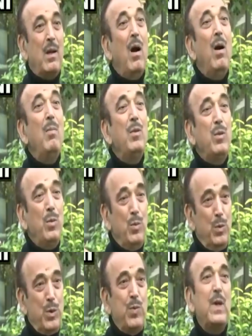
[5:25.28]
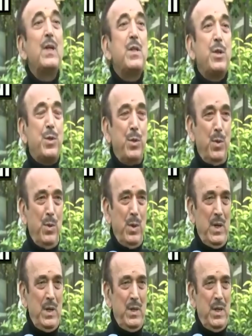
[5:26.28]
काम तो उस वक्त से शुरू
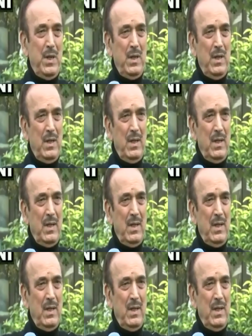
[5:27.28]
होना चाहिए